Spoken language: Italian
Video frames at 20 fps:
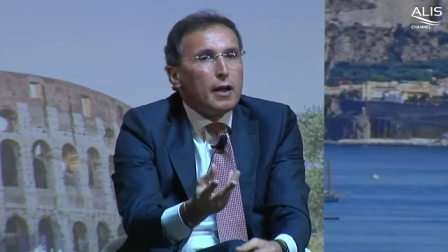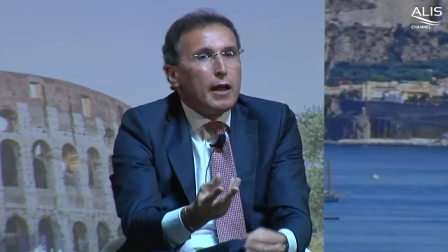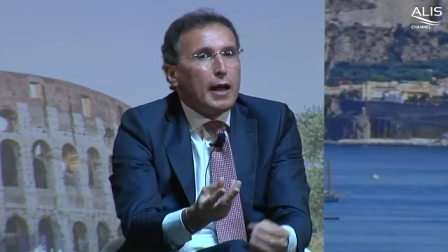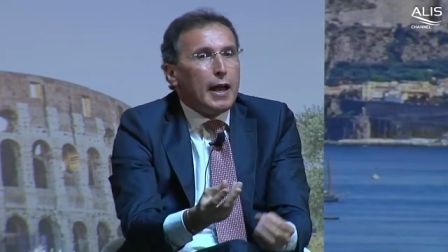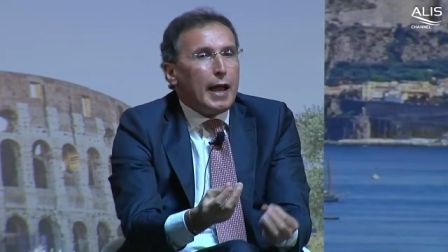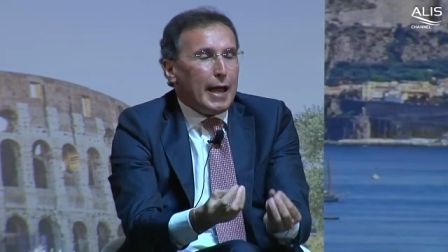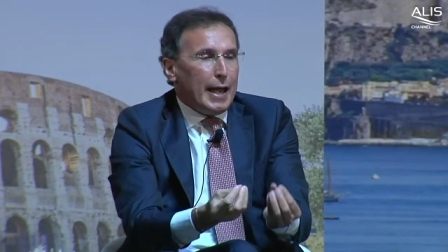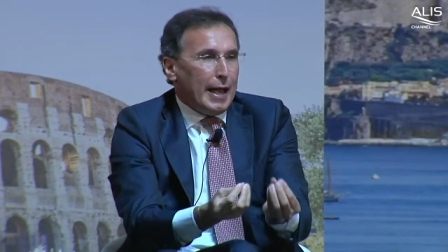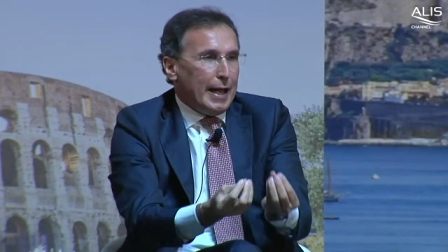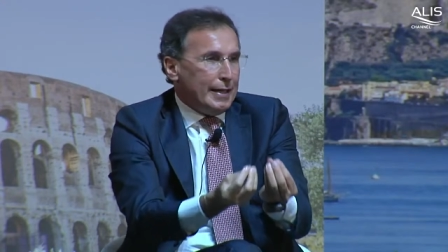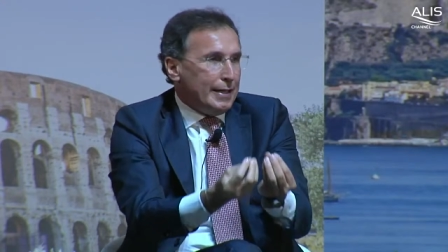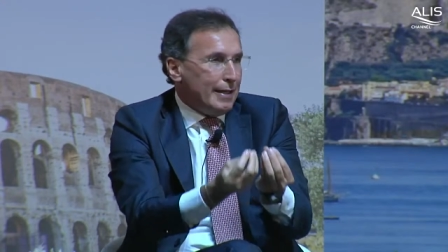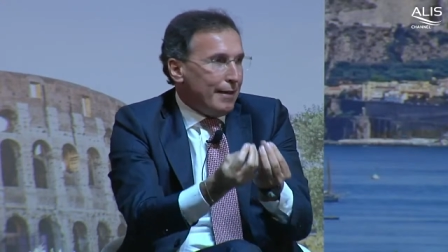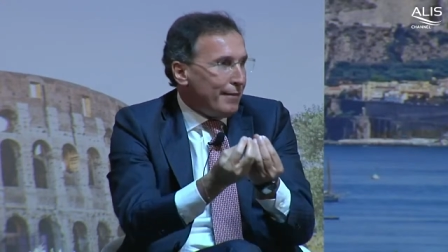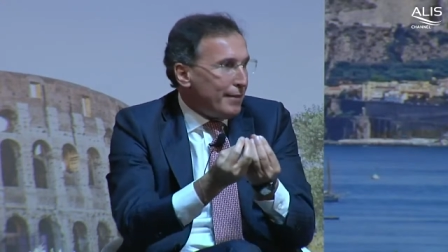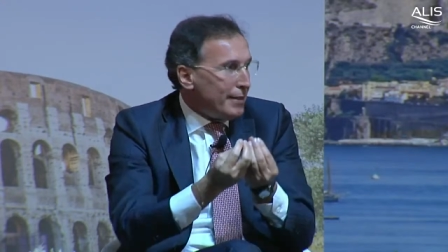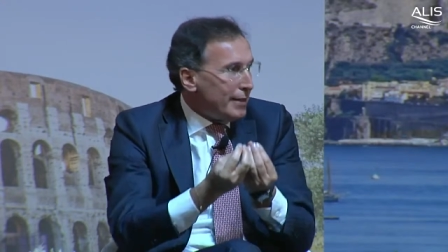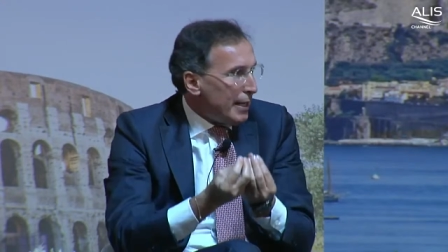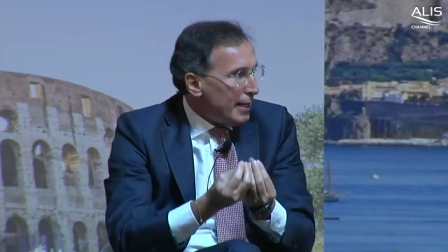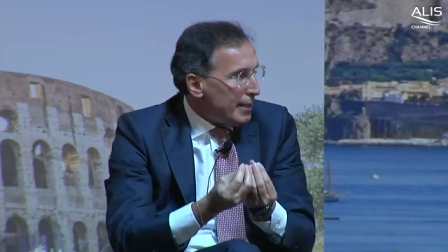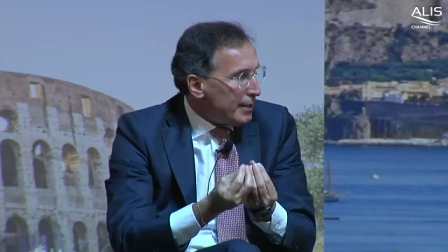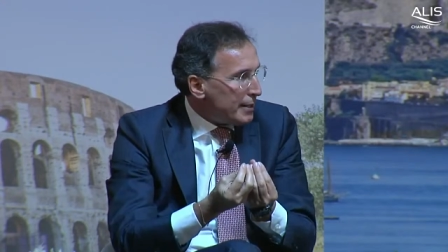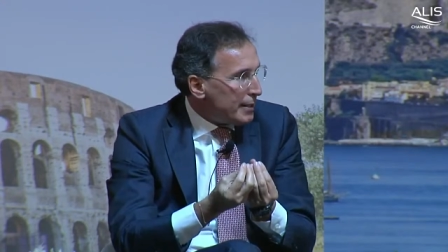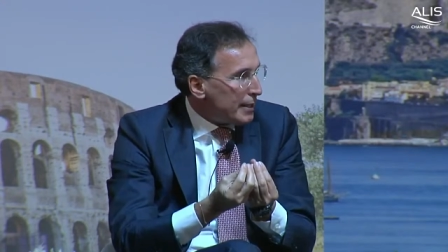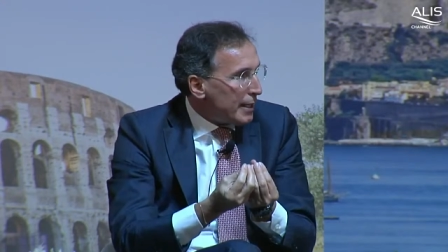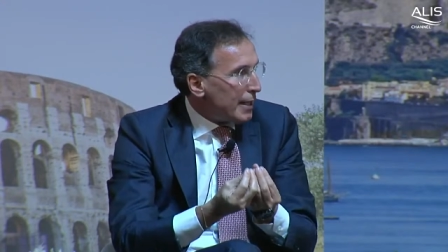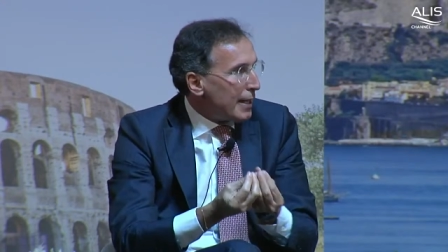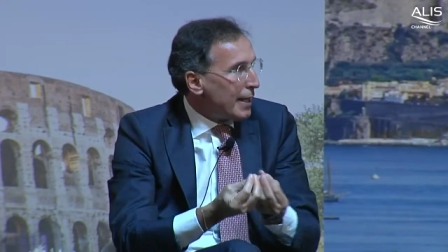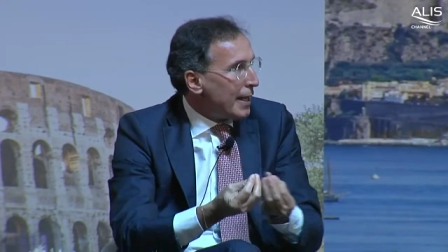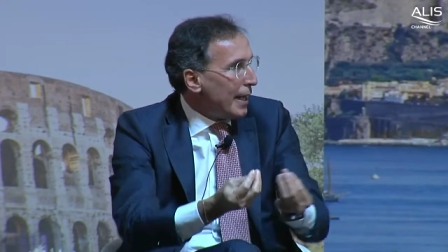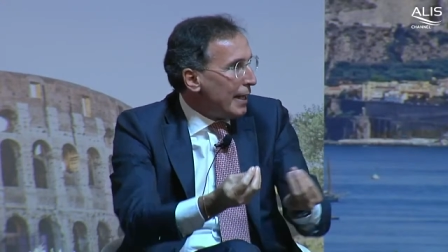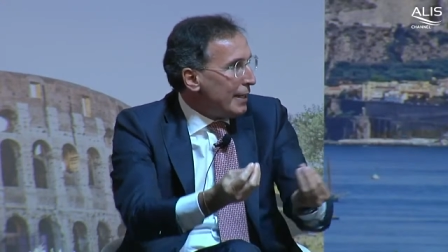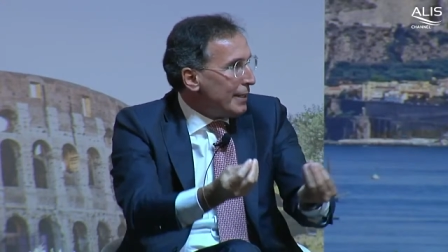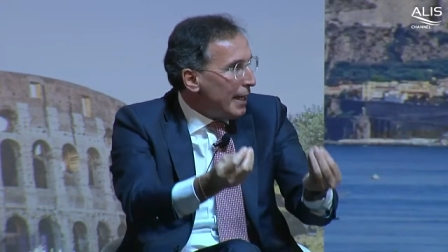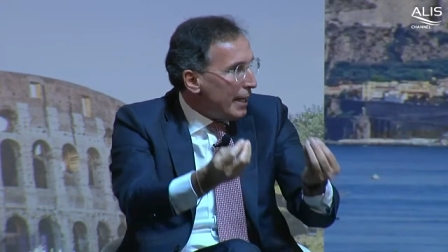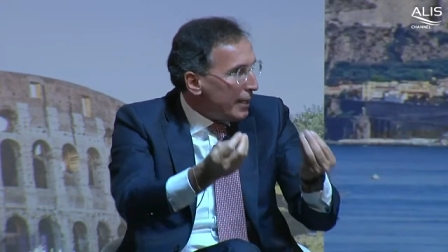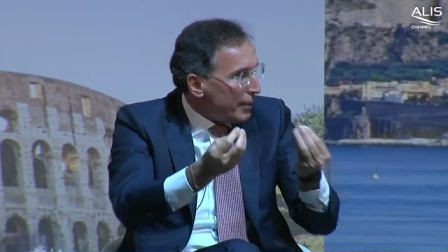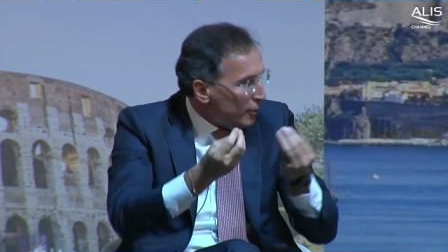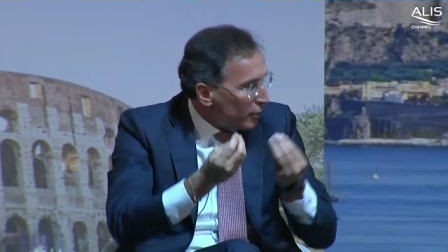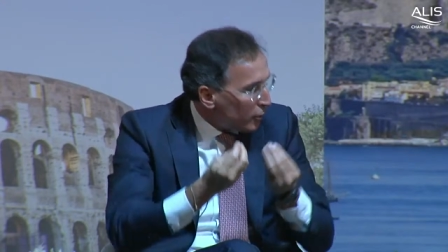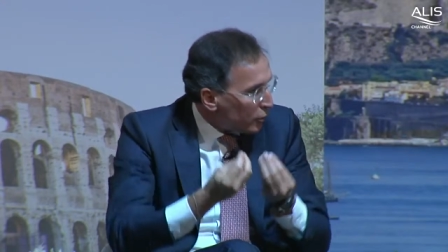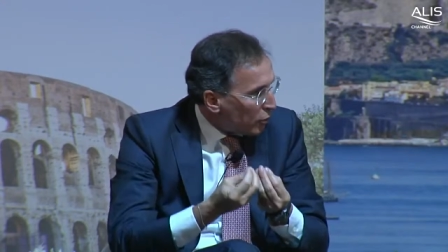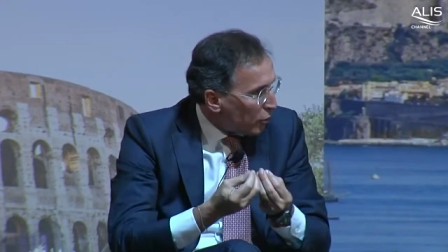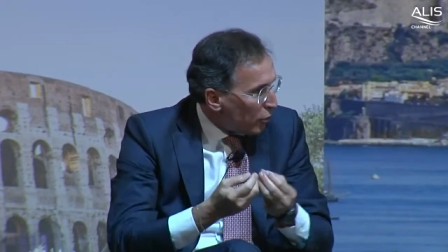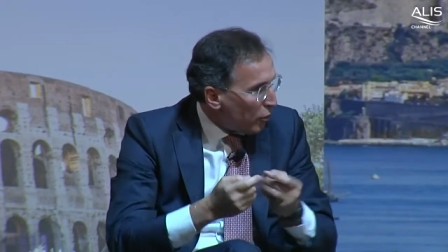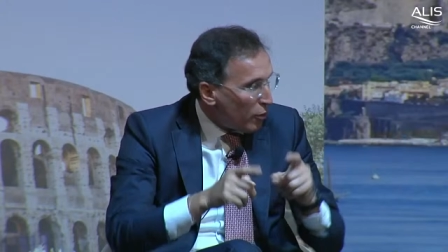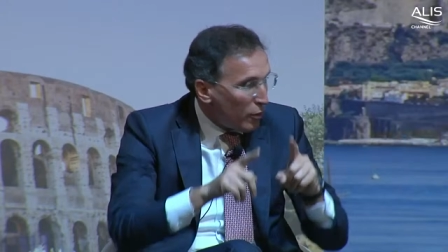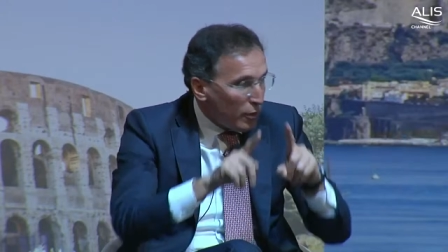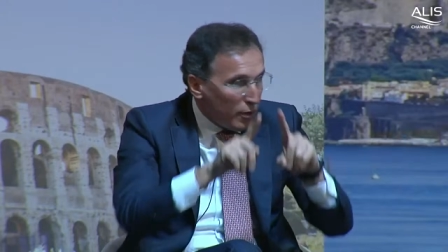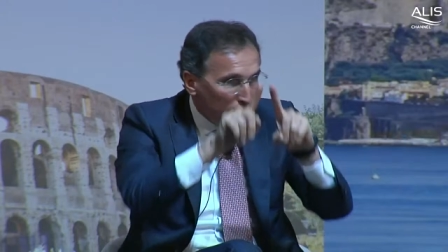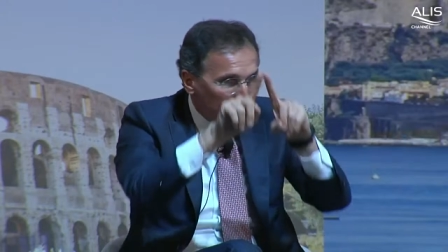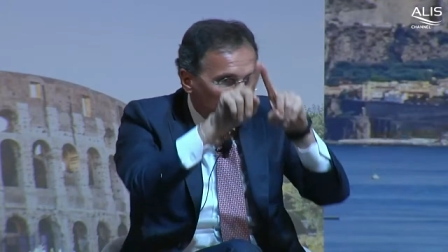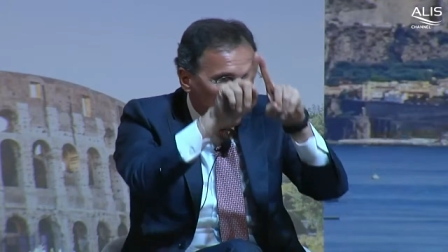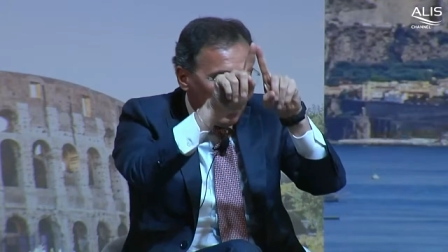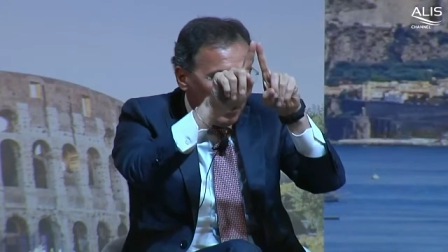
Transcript: Ed è evidente che dentro